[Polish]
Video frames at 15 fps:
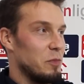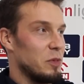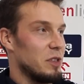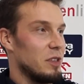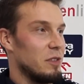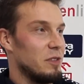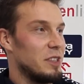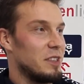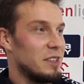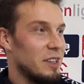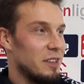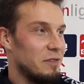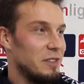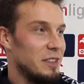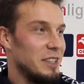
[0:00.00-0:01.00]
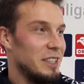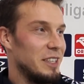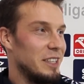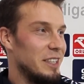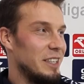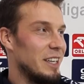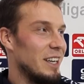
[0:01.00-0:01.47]
pozdrowić Stefi
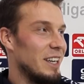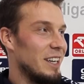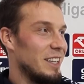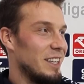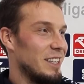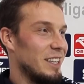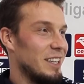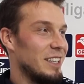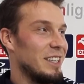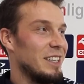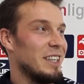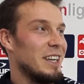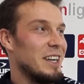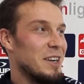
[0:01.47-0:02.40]
i Jelenę,